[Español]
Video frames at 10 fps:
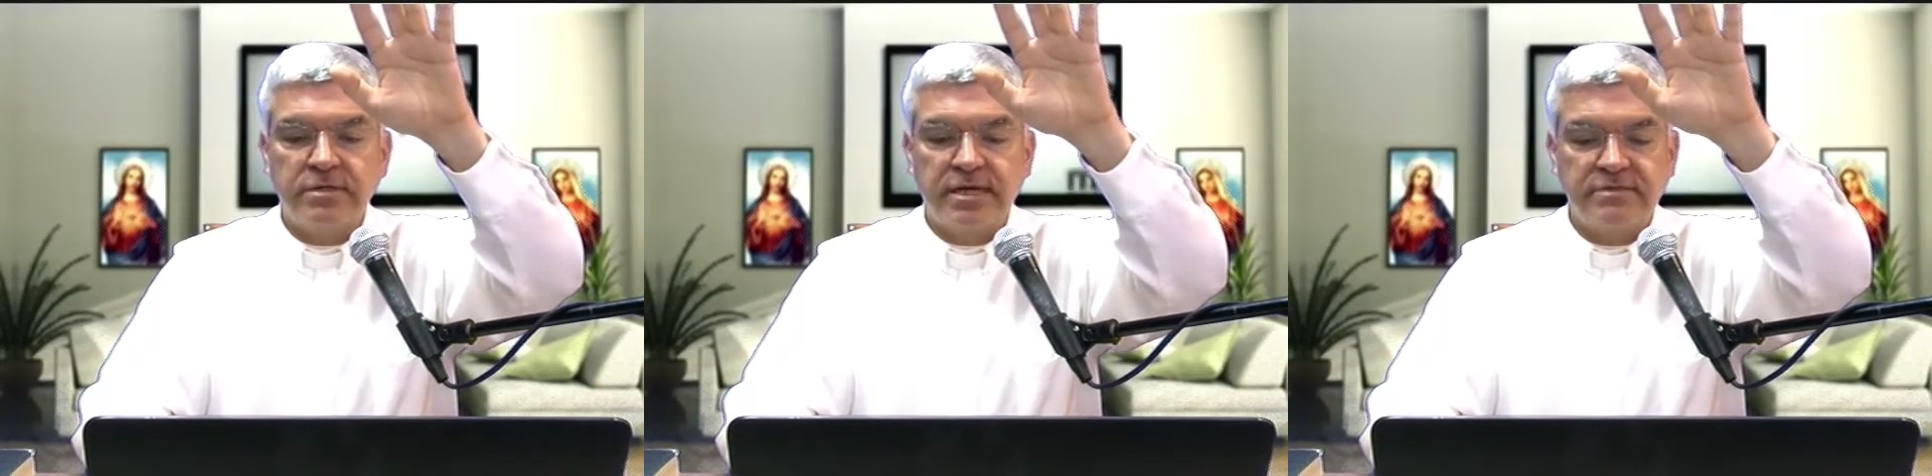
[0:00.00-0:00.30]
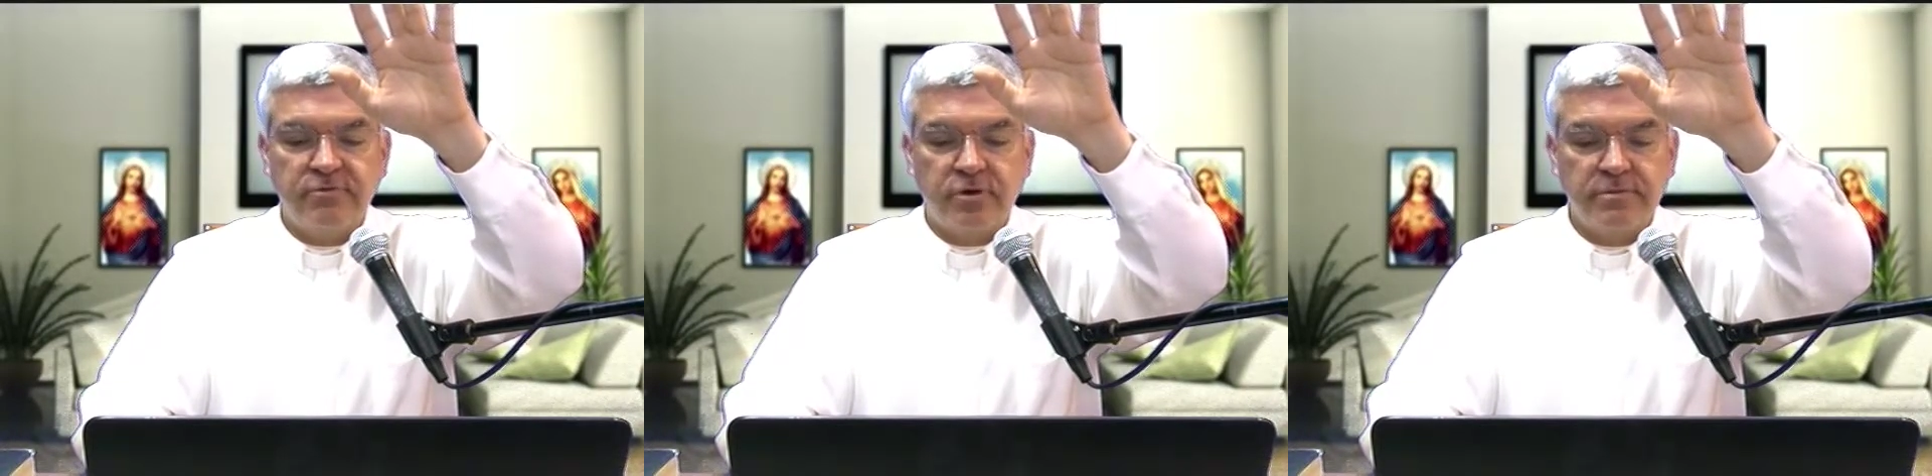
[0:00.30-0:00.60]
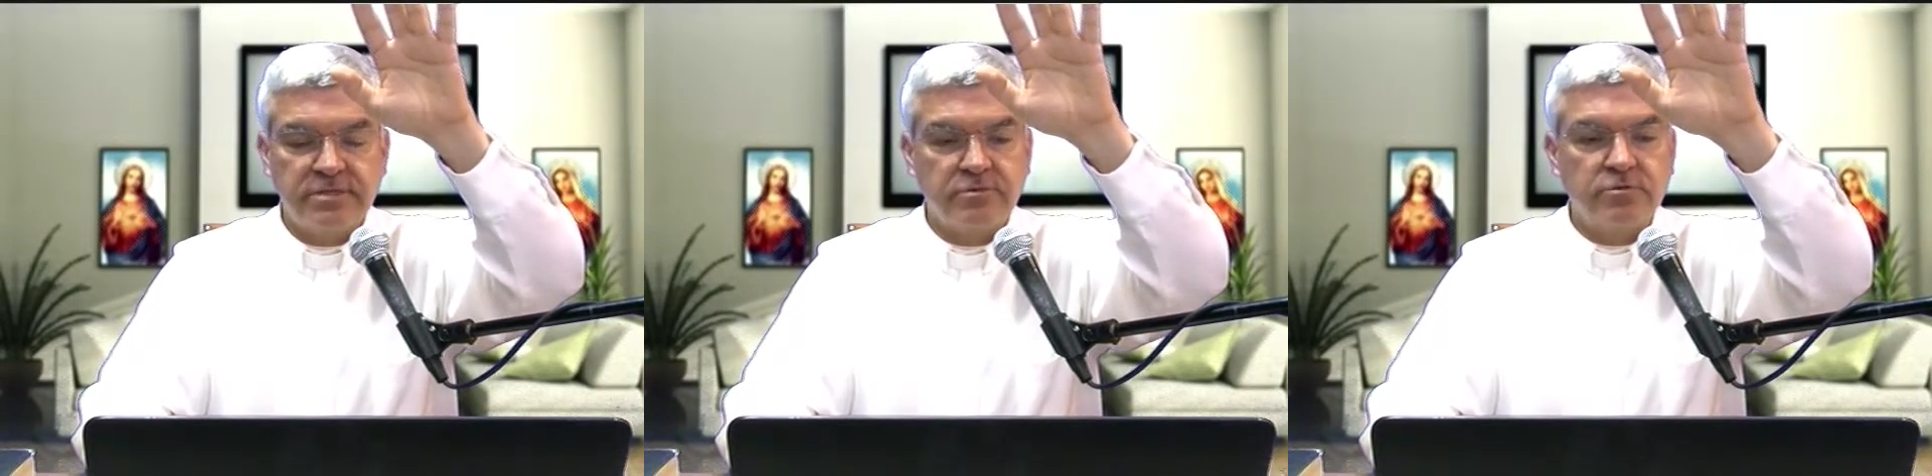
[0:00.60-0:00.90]
transforme
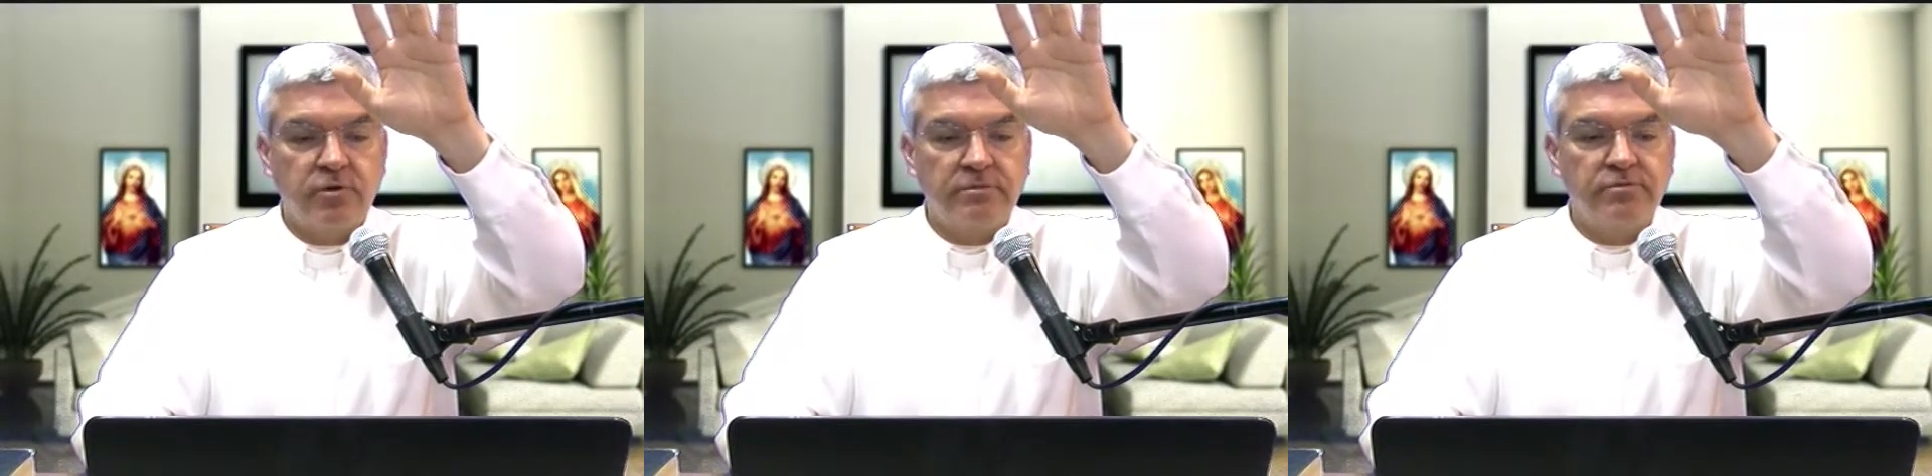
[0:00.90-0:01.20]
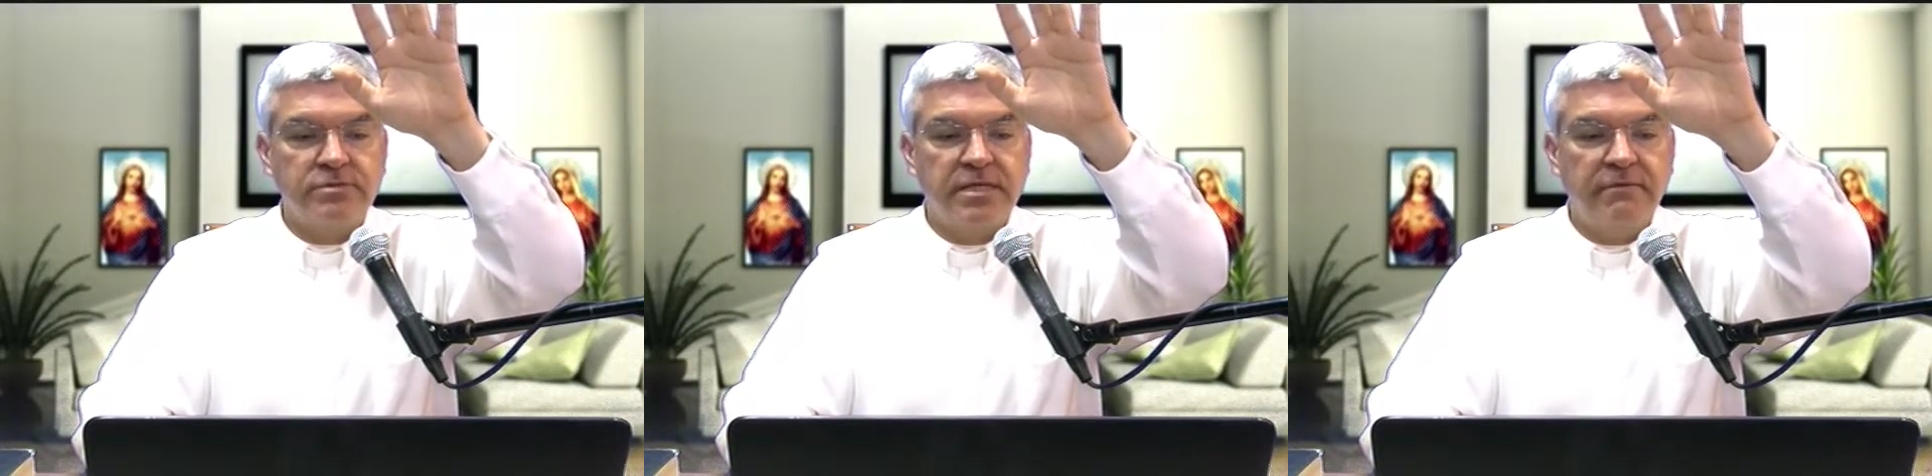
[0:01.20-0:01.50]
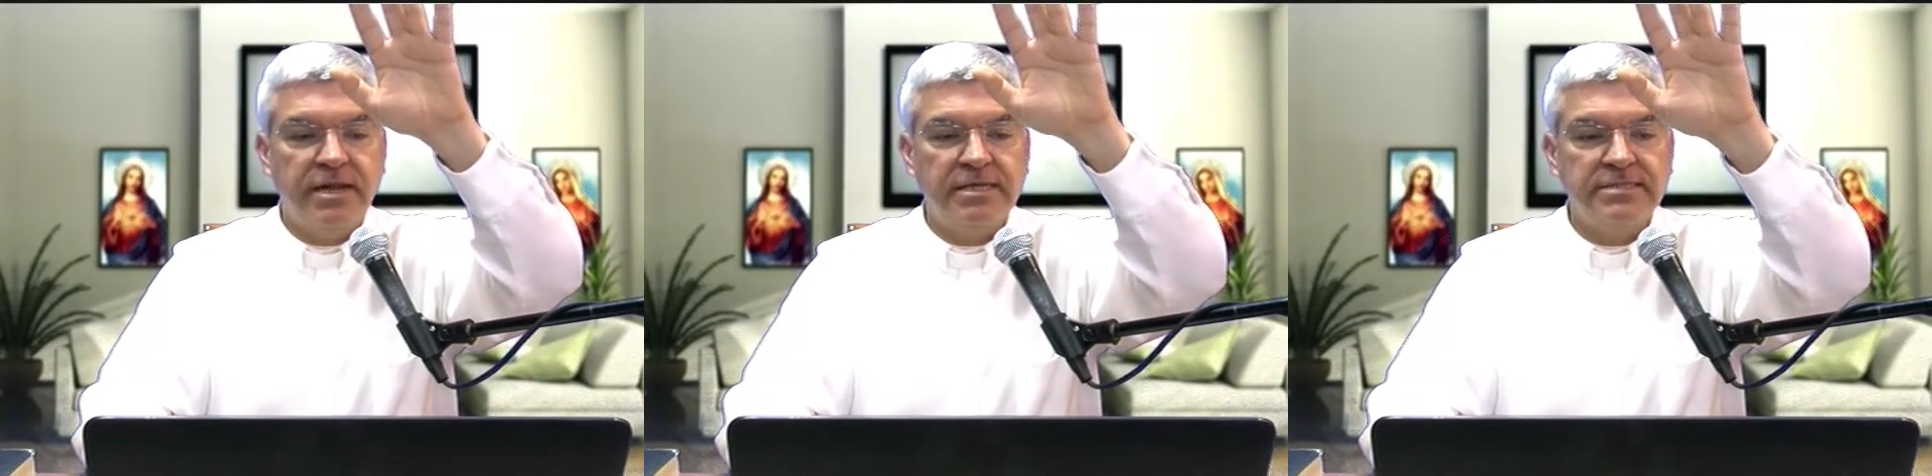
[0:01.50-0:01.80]
estos cuerpos
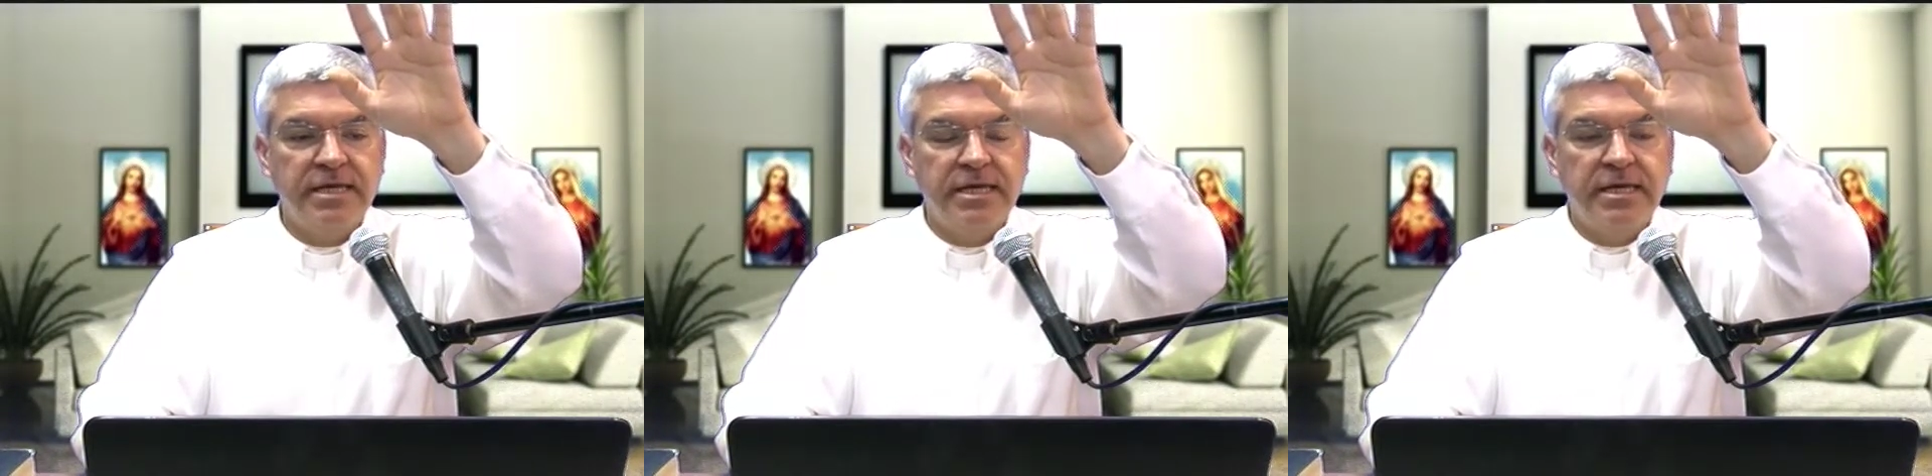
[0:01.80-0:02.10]
débiles